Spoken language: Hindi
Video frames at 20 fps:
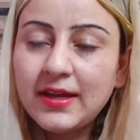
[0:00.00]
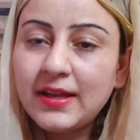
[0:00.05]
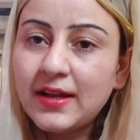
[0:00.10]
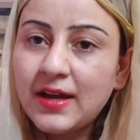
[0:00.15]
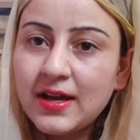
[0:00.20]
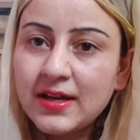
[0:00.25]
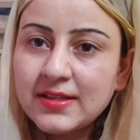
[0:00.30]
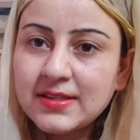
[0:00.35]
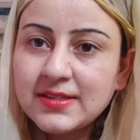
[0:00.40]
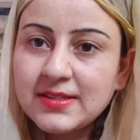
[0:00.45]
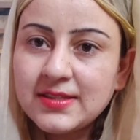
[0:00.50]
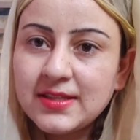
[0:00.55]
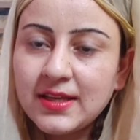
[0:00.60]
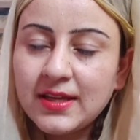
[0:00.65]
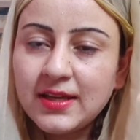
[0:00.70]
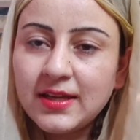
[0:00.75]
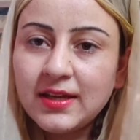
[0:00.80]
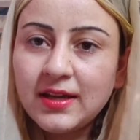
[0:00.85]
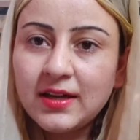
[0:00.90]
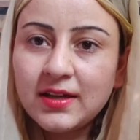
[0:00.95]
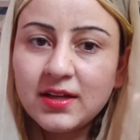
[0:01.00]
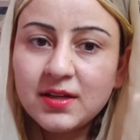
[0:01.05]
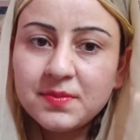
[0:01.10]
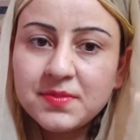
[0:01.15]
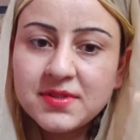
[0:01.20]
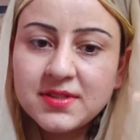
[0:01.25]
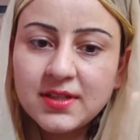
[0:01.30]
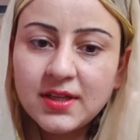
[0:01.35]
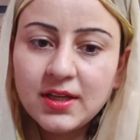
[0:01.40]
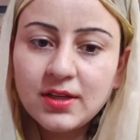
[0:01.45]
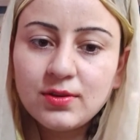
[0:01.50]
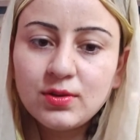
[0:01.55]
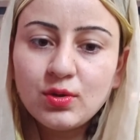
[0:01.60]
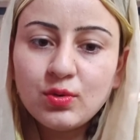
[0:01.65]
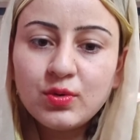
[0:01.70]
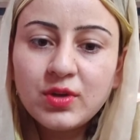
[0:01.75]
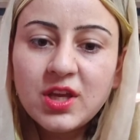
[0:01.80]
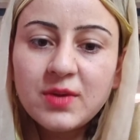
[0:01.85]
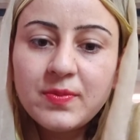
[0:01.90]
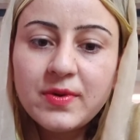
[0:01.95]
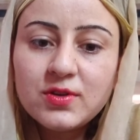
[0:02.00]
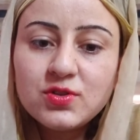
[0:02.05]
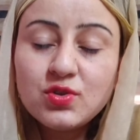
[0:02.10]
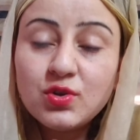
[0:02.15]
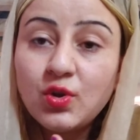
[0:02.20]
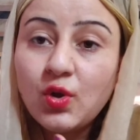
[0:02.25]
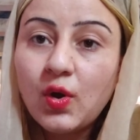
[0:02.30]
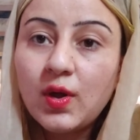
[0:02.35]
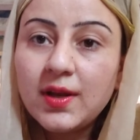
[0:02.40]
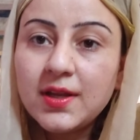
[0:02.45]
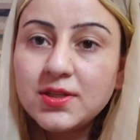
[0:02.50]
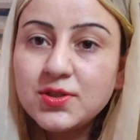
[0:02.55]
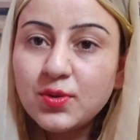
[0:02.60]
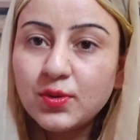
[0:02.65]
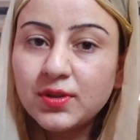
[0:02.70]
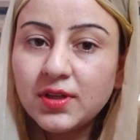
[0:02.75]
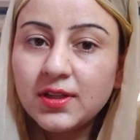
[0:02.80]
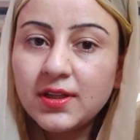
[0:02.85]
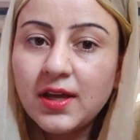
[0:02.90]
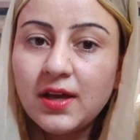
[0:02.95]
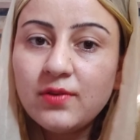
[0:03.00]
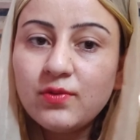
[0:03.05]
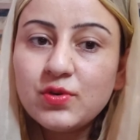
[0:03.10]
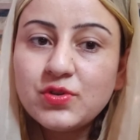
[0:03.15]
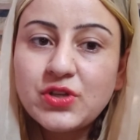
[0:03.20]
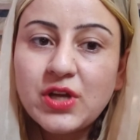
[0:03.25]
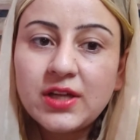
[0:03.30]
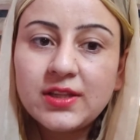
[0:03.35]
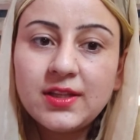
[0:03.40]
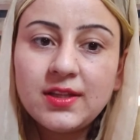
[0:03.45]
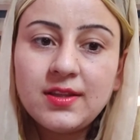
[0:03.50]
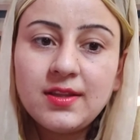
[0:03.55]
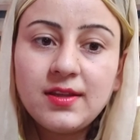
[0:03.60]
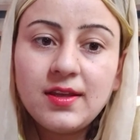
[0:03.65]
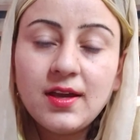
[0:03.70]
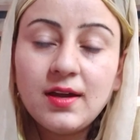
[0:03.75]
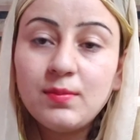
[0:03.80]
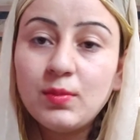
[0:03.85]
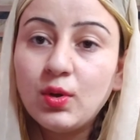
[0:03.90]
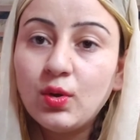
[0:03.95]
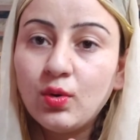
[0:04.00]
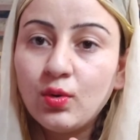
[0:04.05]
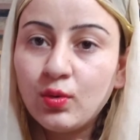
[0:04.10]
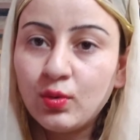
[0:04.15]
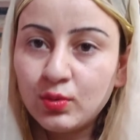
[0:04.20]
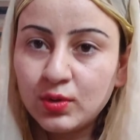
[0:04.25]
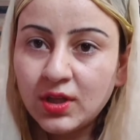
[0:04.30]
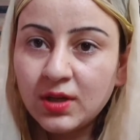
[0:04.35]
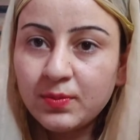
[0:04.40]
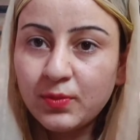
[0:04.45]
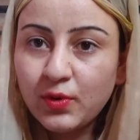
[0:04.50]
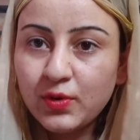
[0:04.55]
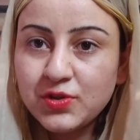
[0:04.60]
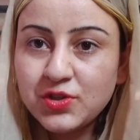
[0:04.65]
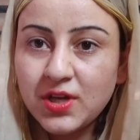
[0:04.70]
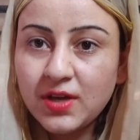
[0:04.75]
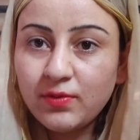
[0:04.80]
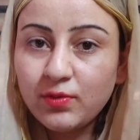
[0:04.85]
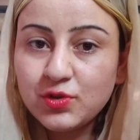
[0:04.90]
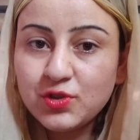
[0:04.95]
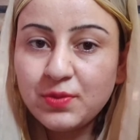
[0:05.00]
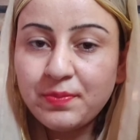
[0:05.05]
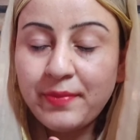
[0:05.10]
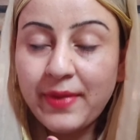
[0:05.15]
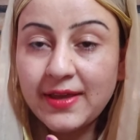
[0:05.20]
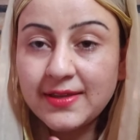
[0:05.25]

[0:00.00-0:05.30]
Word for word: ईरान से अरब से तो उनके पास जो नॉलेज होता था वो चाहते थे कि हम लोगों तक पहुँचाए वो जो